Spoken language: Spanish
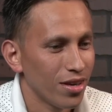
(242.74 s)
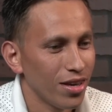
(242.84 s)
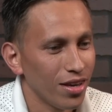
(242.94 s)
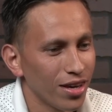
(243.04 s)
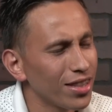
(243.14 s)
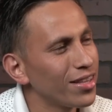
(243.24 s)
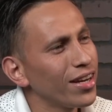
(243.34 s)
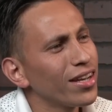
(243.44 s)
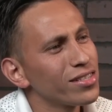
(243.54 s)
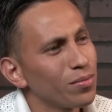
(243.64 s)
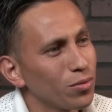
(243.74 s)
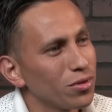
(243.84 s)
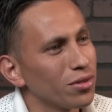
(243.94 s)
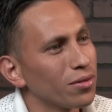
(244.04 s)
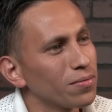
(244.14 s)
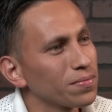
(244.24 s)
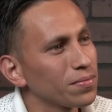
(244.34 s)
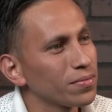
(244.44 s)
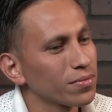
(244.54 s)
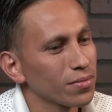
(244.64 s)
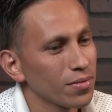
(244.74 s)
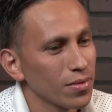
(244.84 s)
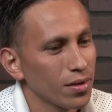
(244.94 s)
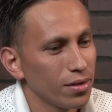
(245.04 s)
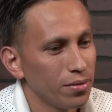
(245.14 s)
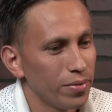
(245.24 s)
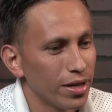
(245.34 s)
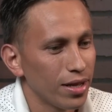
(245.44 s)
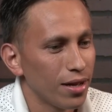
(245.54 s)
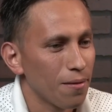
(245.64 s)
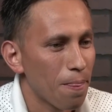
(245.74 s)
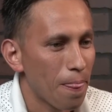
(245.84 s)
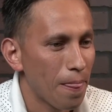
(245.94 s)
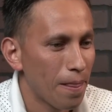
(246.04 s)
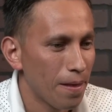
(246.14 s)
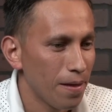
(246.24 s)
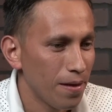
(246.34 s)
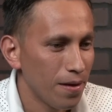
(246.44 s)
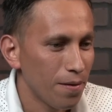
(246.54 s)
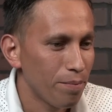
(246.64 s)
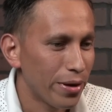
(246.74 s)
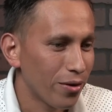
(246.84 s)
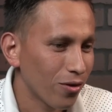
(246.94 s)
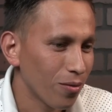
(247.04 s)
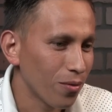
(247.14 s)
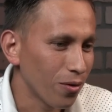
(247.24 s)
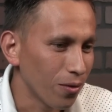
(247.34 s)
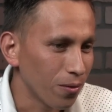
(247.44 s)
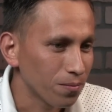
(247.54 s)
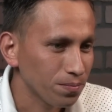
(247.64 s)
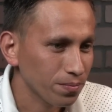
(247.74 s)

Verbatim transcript: y entré en ese mundo, ¿verdad? Pero como